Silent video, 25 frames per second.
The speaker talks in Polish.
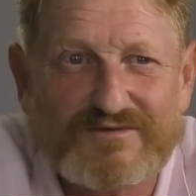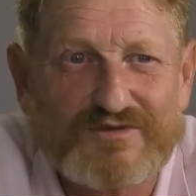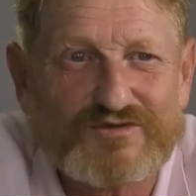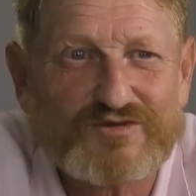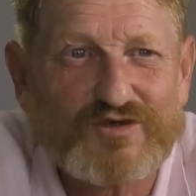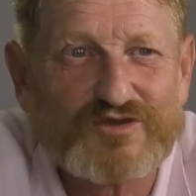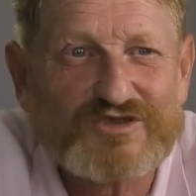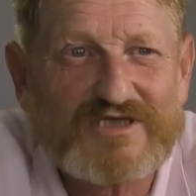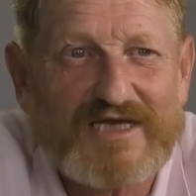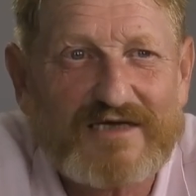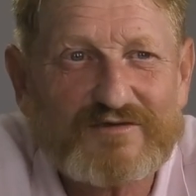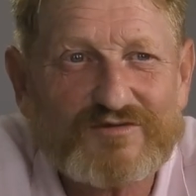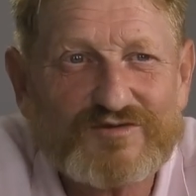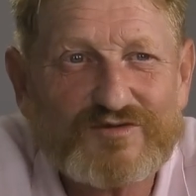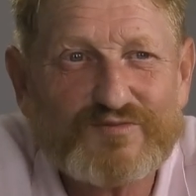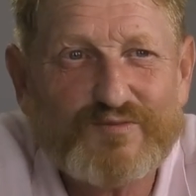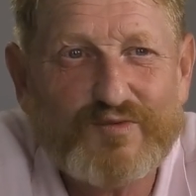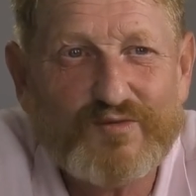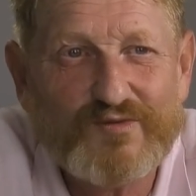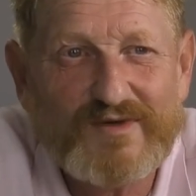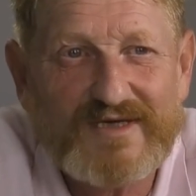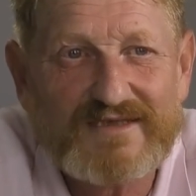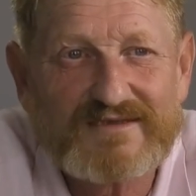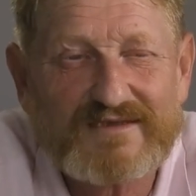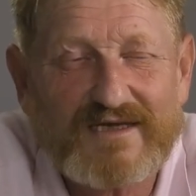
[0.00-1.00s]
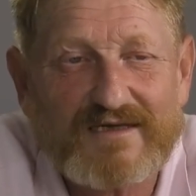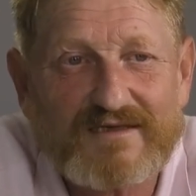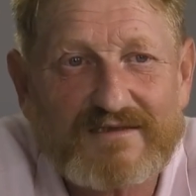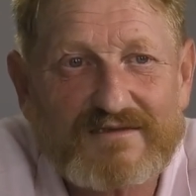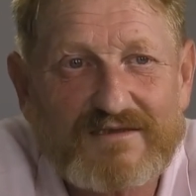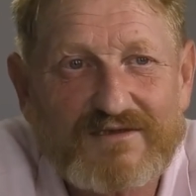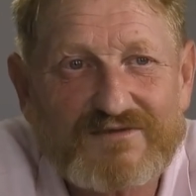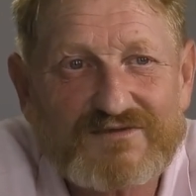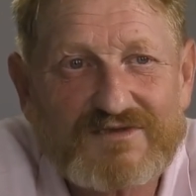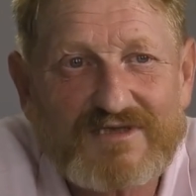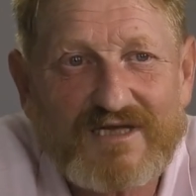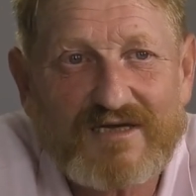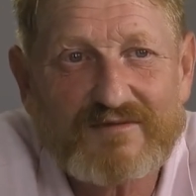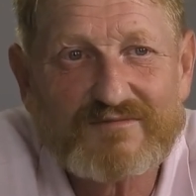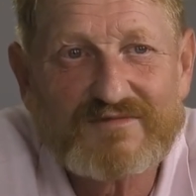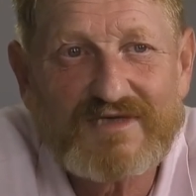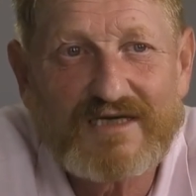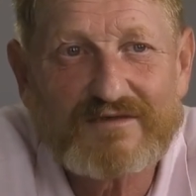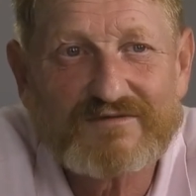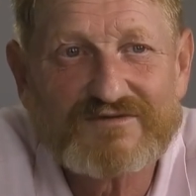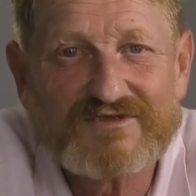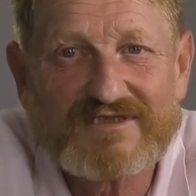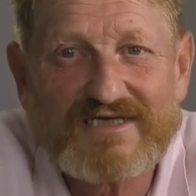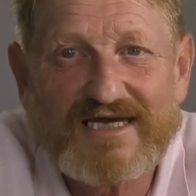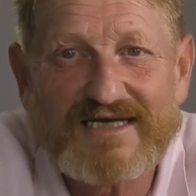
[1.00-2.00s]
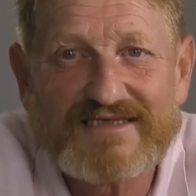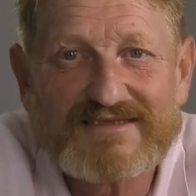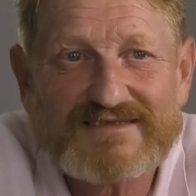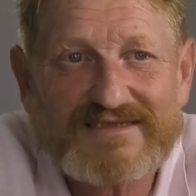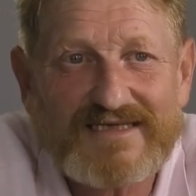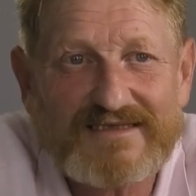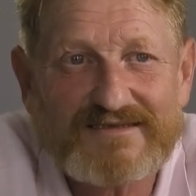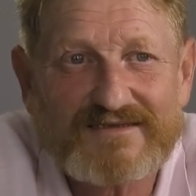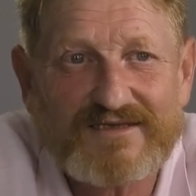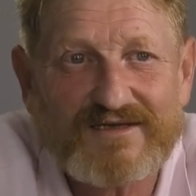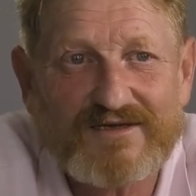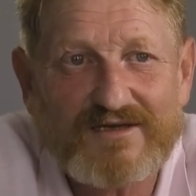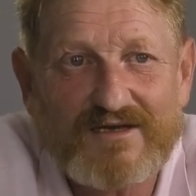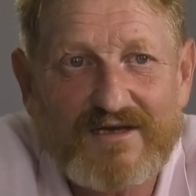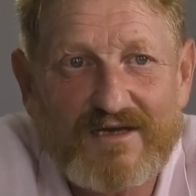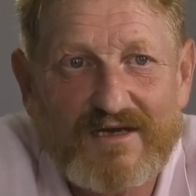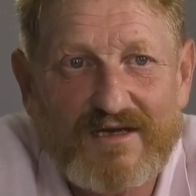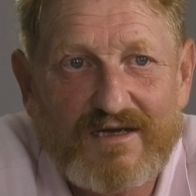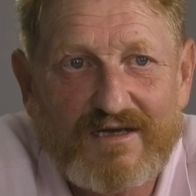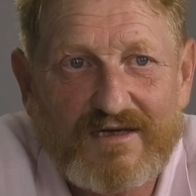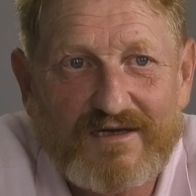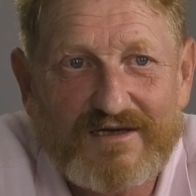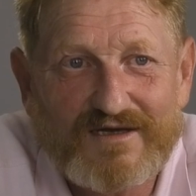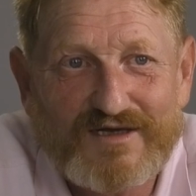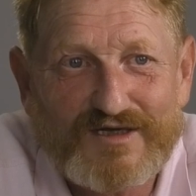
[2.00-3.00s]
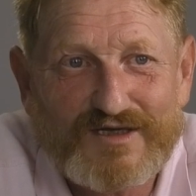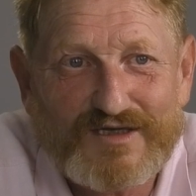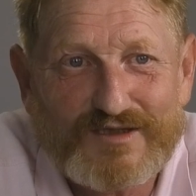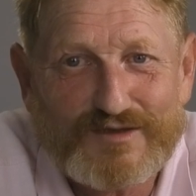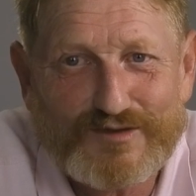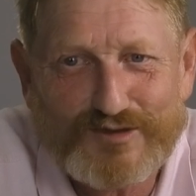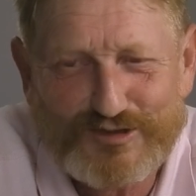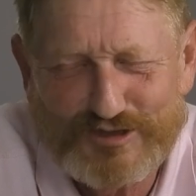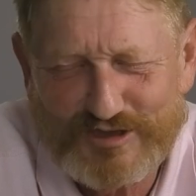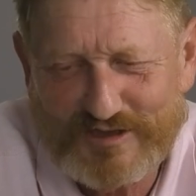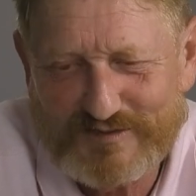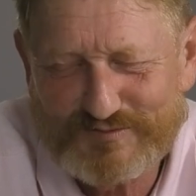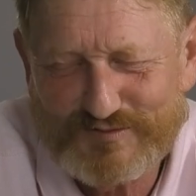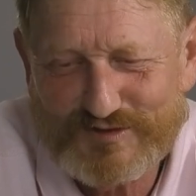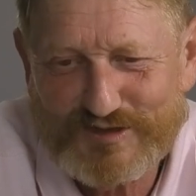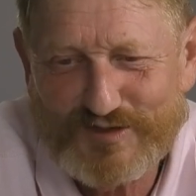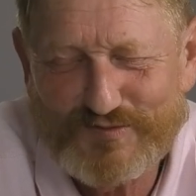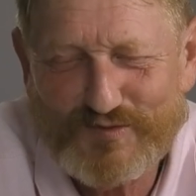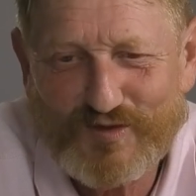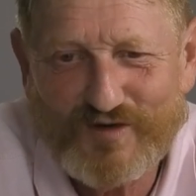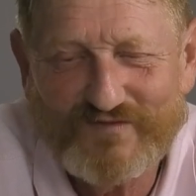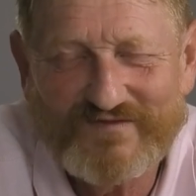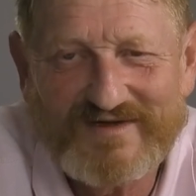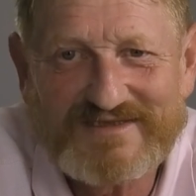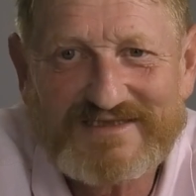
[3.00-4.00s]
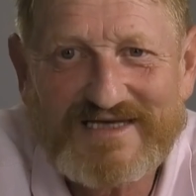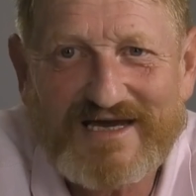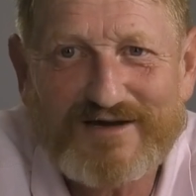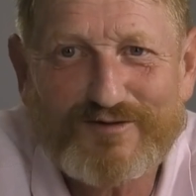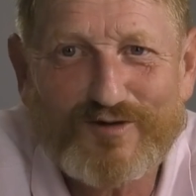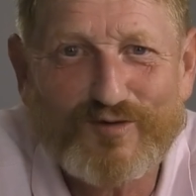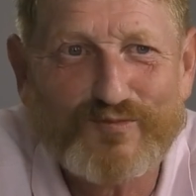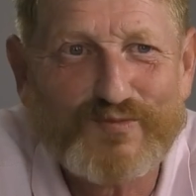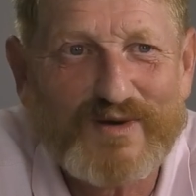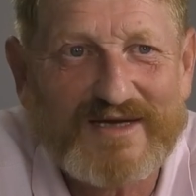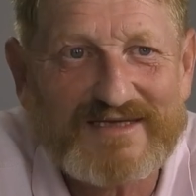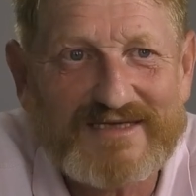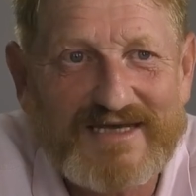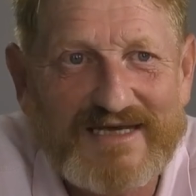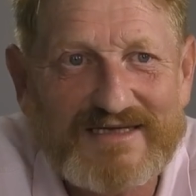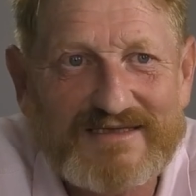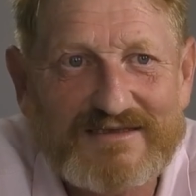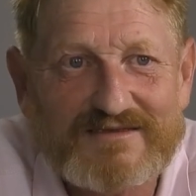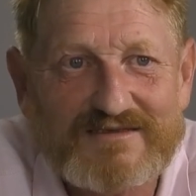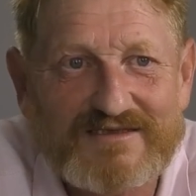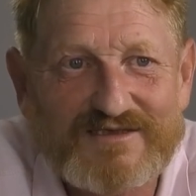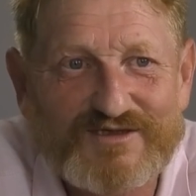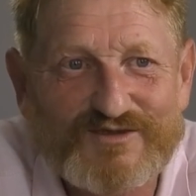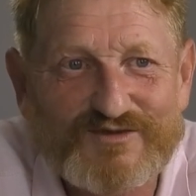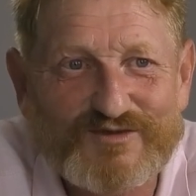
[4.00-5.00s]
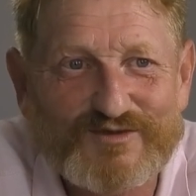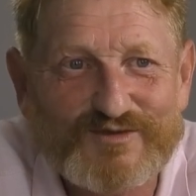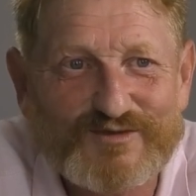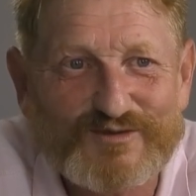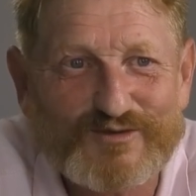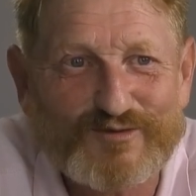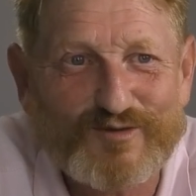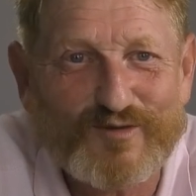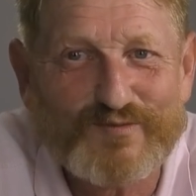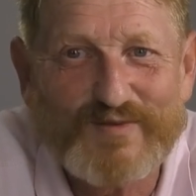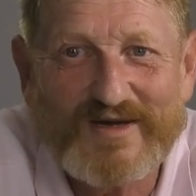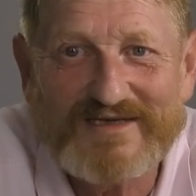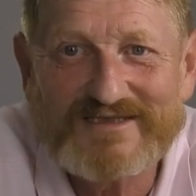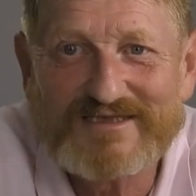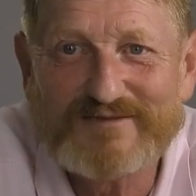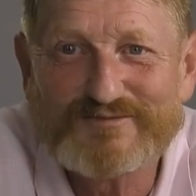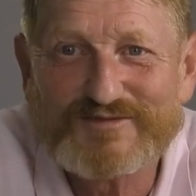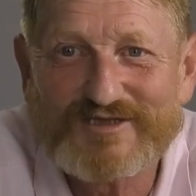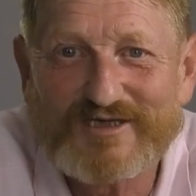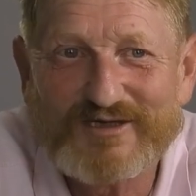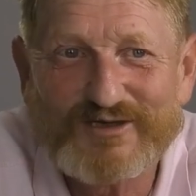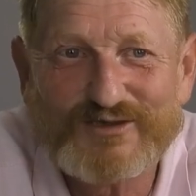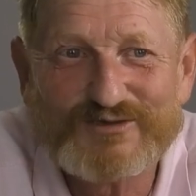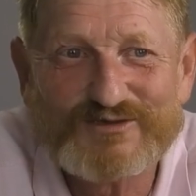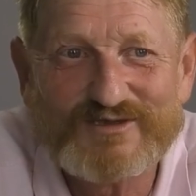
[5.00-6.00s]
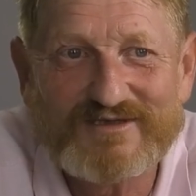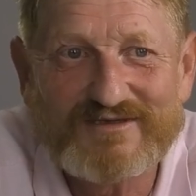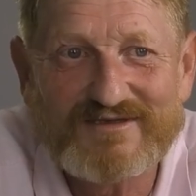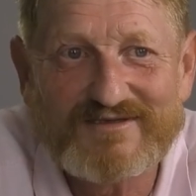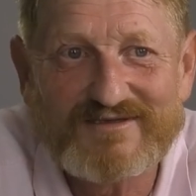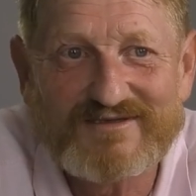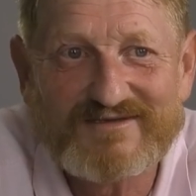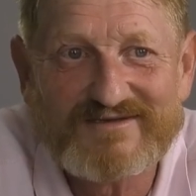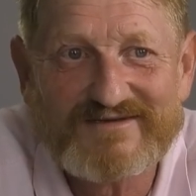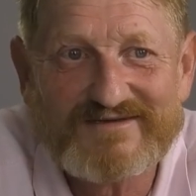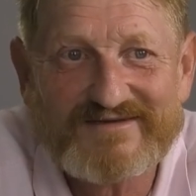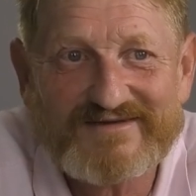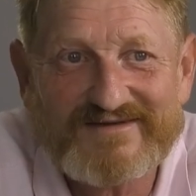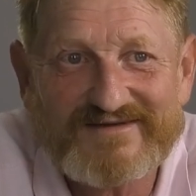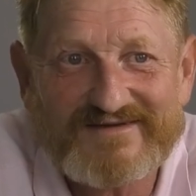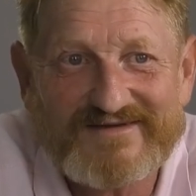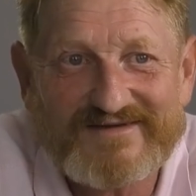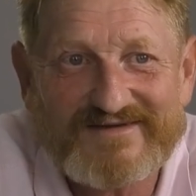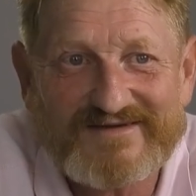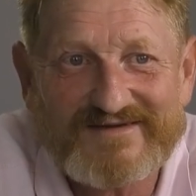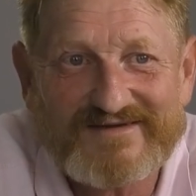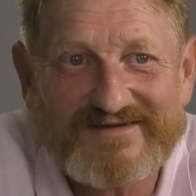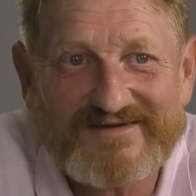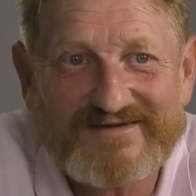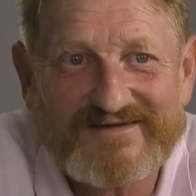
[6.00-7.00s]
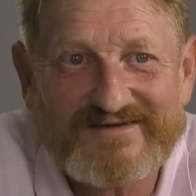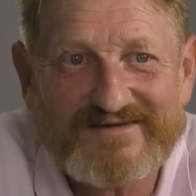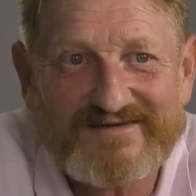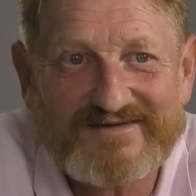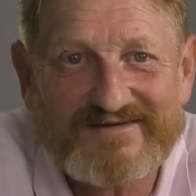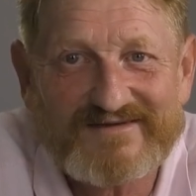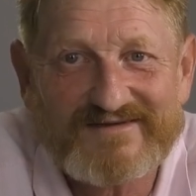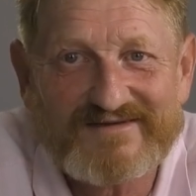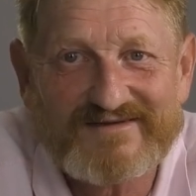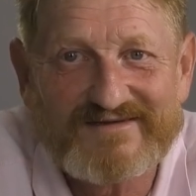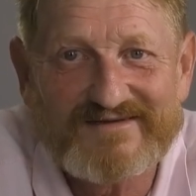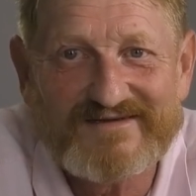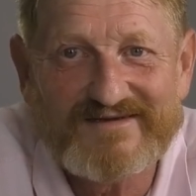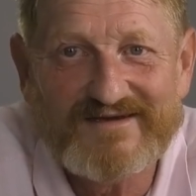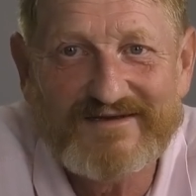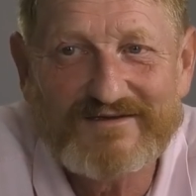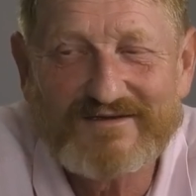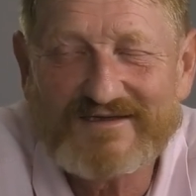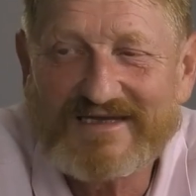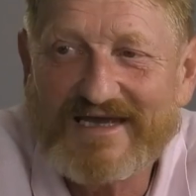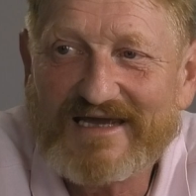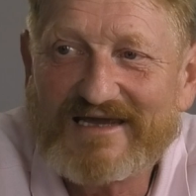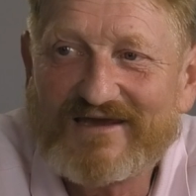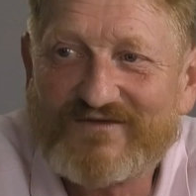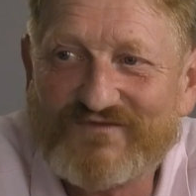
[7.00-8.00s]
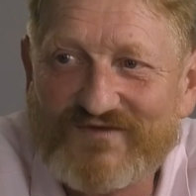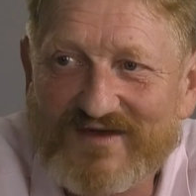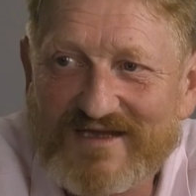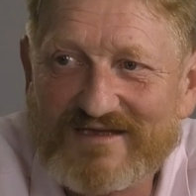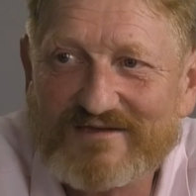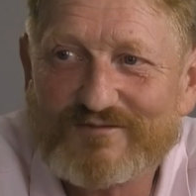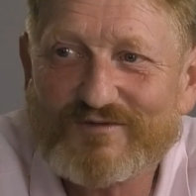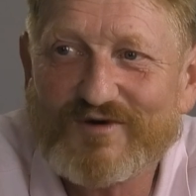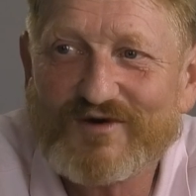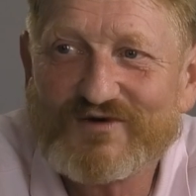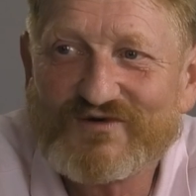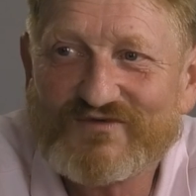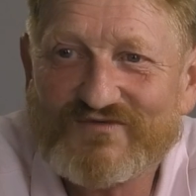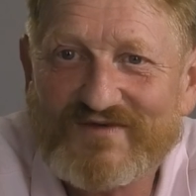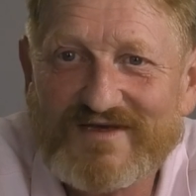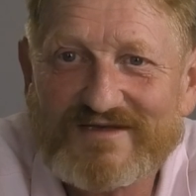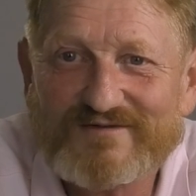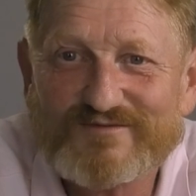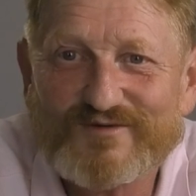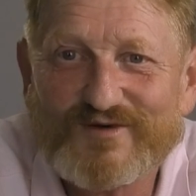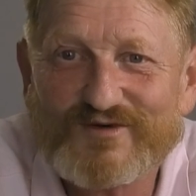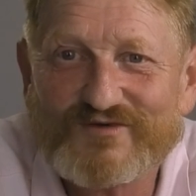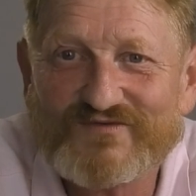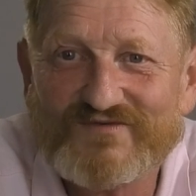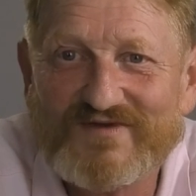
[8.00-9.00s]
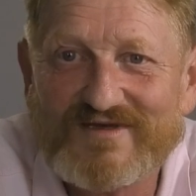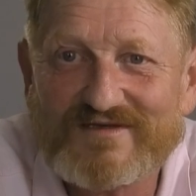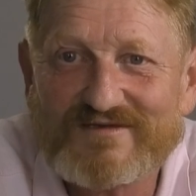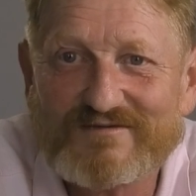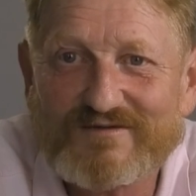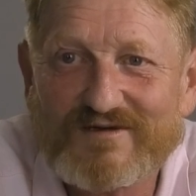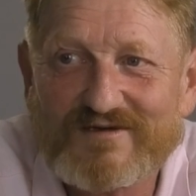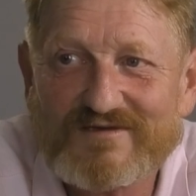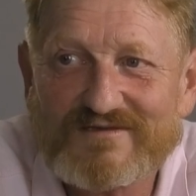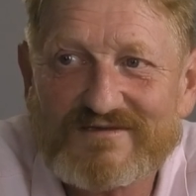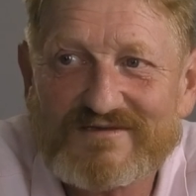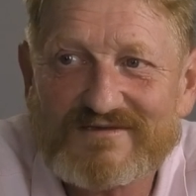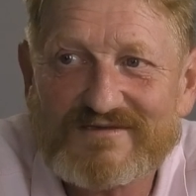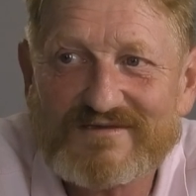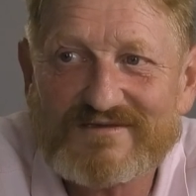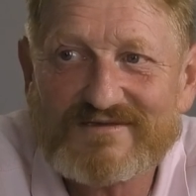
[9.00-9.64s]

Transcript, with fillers: ktoś jakąś płytę, ktoś tam jakąś kasetę. No się przyprowadzało, panienki, chłopaki przychodzili. I to tak kwitło, kwitło, kwitło.